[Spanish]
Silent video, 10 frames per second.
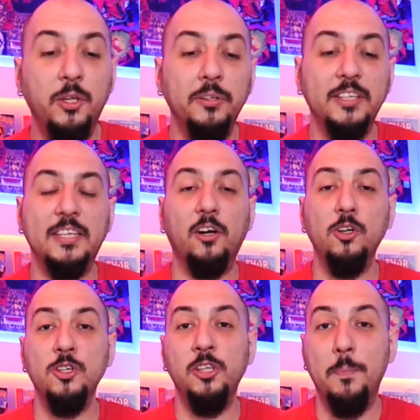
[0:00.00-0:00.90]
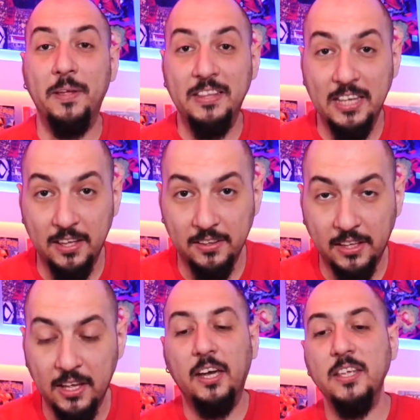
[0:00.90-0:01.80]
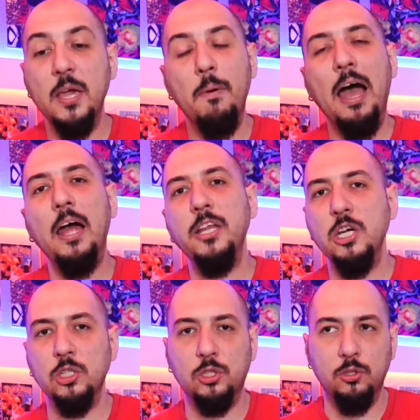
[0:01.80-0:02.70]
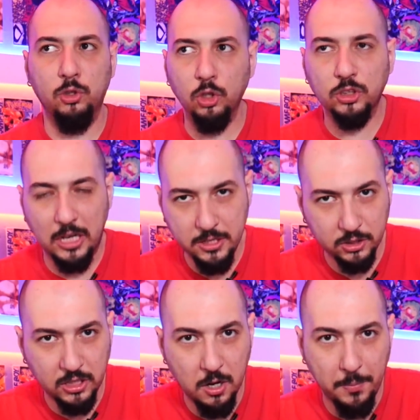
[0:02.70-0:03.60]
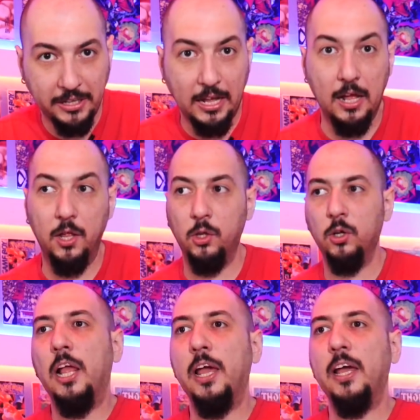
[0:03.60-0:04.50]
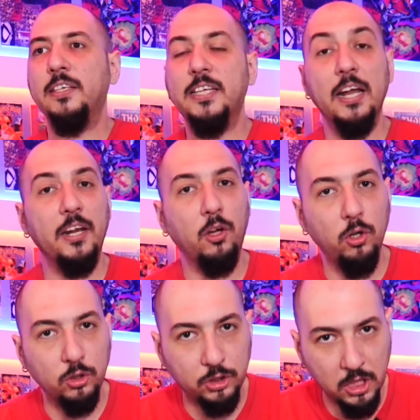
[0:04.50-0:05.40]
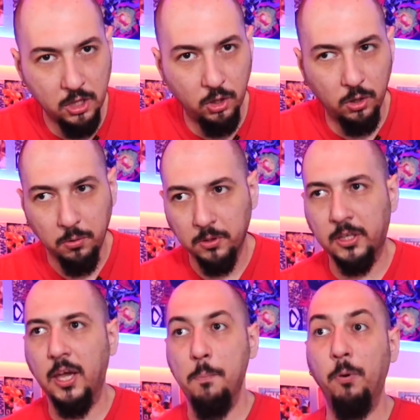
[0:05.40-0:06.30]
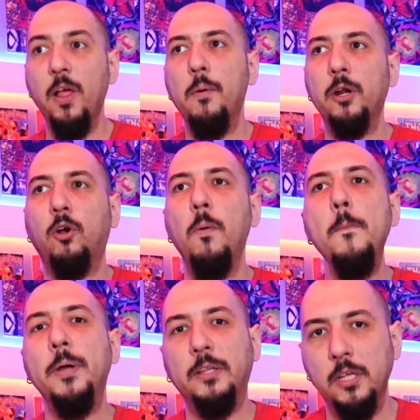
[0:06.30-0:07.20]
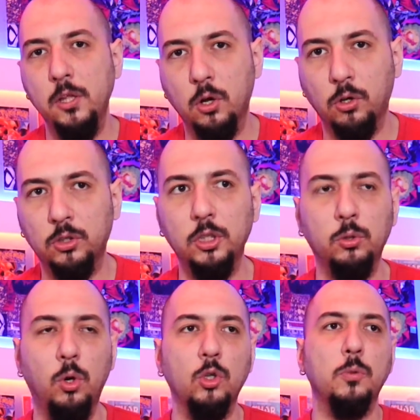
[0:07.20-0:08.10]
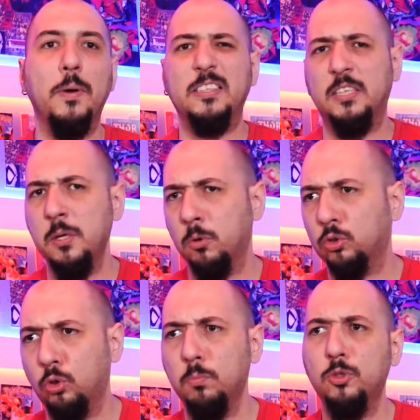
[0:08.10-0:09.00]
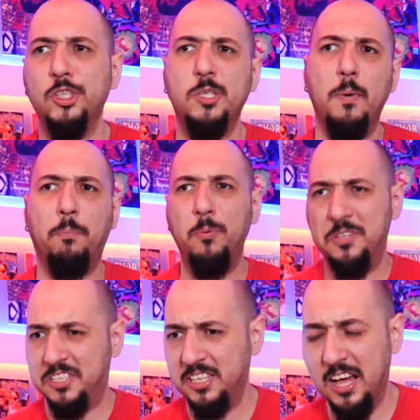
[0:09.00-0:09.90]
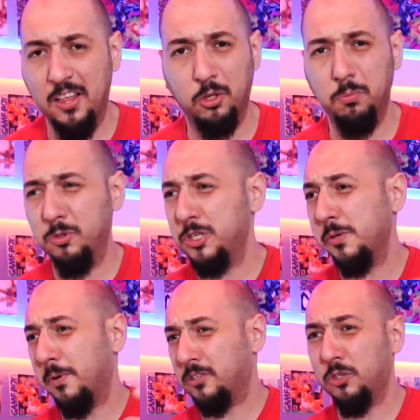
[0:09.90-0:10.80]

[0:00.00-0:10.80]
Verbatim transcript: de un desarrollo independiente, que lleva años, dos años en el mercado, eh, sea reconocido, que pueda haber competido con títulos masivos, con muchísima publicidad, con muchísimas